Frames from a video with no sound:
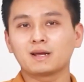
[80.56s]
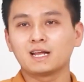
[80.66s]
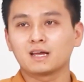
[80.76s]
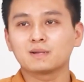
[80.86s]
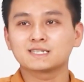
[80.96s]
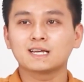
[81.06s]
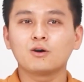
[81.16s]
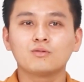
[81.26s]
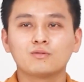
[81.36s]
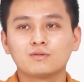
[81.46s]
bạn lấy cái mặt
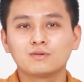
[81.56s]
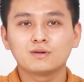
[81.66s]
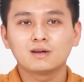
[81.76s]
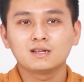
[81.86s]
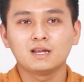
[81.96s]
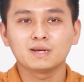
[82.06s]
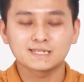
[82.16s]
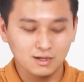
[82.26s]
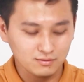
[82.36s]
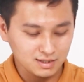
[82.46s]
sau lấy mặt
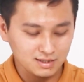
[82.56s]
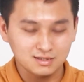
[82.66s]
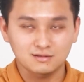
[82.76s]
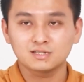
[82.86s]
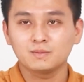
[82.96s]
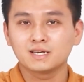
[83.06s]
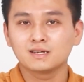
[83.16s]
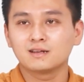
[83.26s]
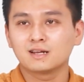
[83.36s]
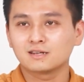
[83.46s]
sau thì chữ sẽ bị
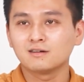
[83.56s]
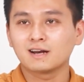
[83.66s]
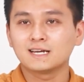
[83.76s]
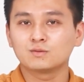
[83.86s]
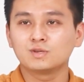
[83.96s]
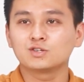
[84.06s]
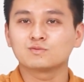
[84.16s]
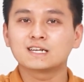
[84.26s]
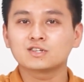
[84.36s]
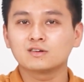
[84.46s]
lật ngược lại giống như chúng
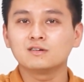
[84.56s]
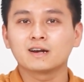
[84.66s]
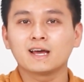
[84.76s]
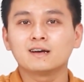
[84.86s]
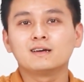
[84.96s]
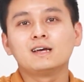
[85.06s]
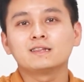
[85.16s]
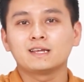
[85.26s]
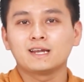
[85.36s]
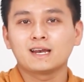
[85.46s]
ta soi gương đấy ạ
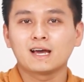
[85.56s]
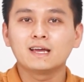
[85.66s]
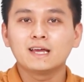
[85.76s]
thế nên là